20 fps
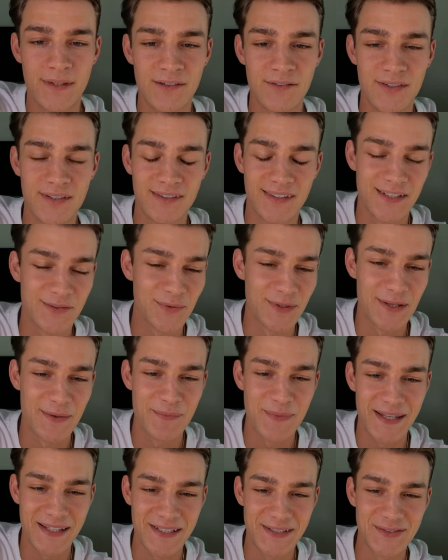Nee, wir sind nicht mit
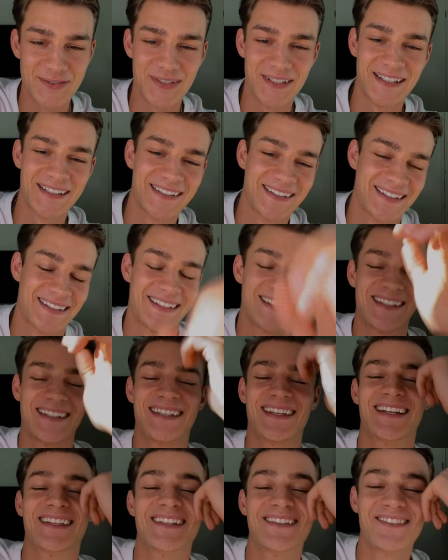dem Bett gefahren.
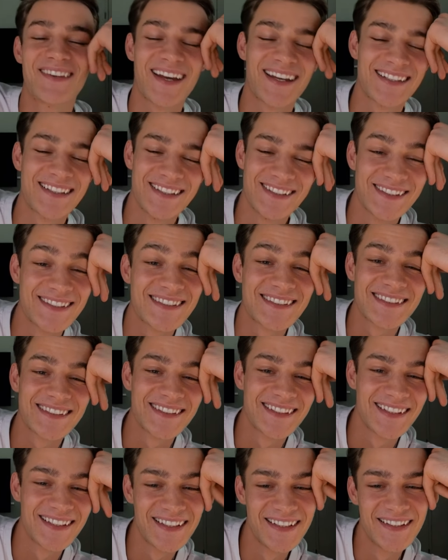Ich hatte nämlich keine Lust.
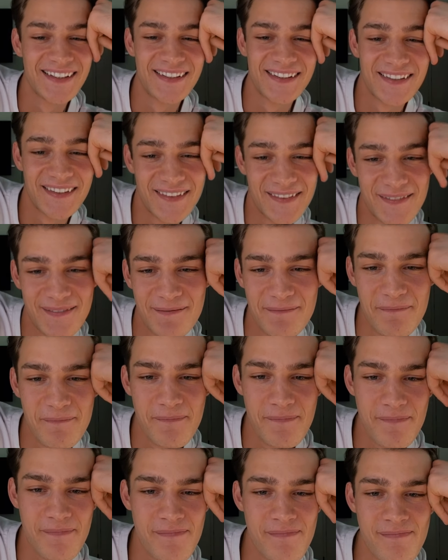
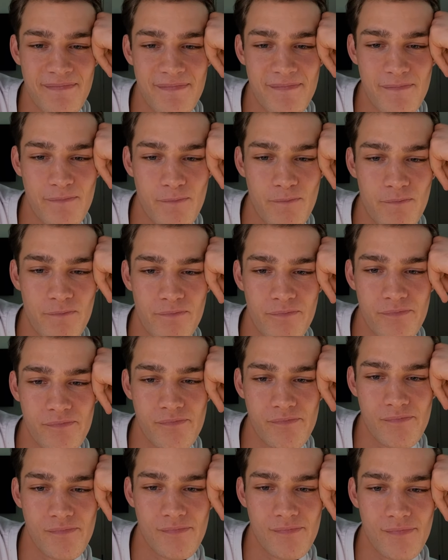
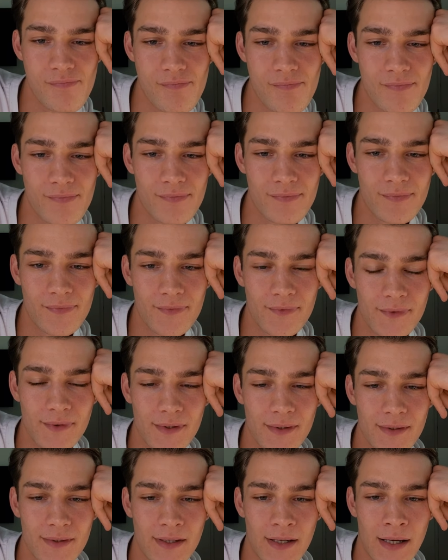
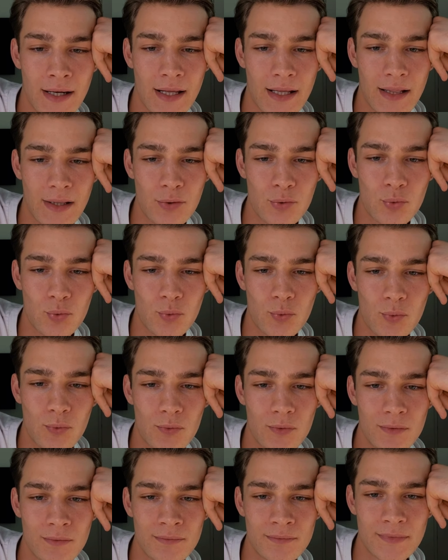Hm,
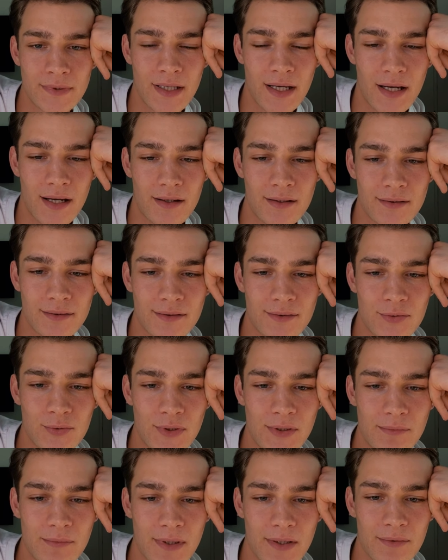hallo? Ja,
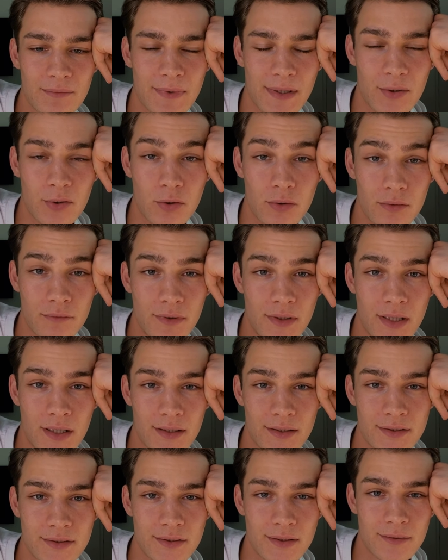Stream, mal gucken, wie
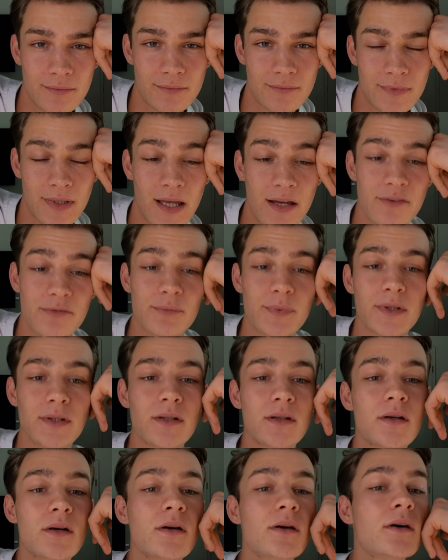lange ich ähm, live
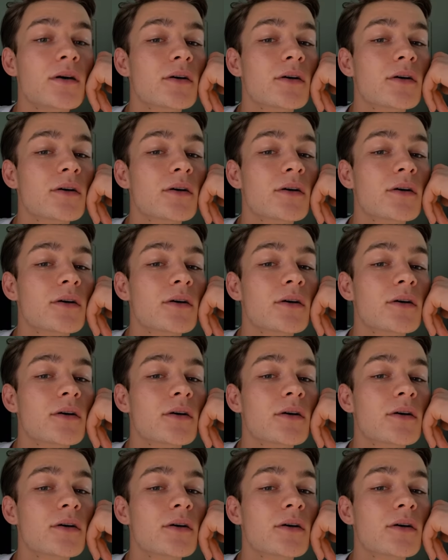bin.